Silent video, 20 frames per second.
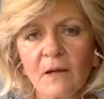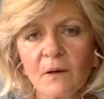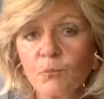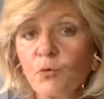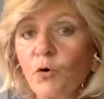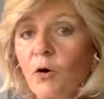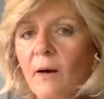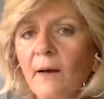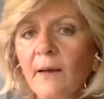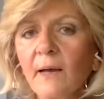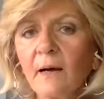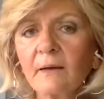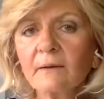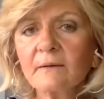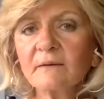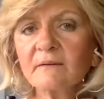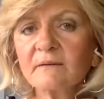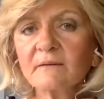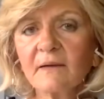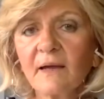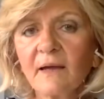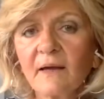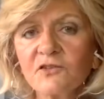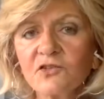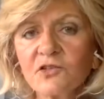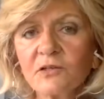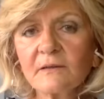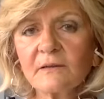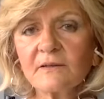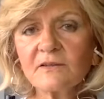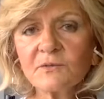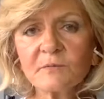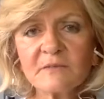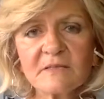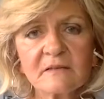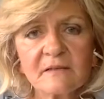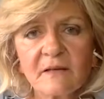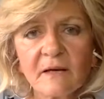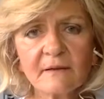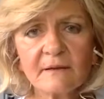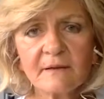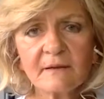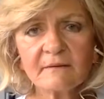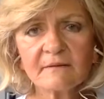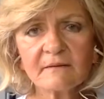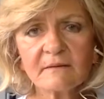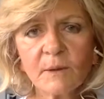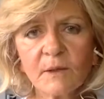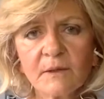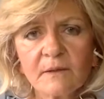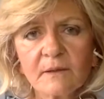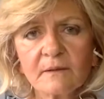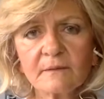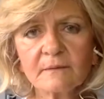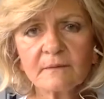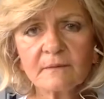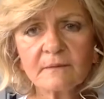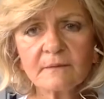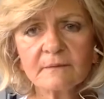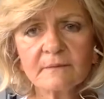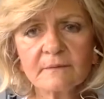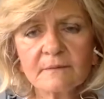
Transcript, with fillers: Bu hayalinizin gerçekleşmesi ne kadar zaman aldı?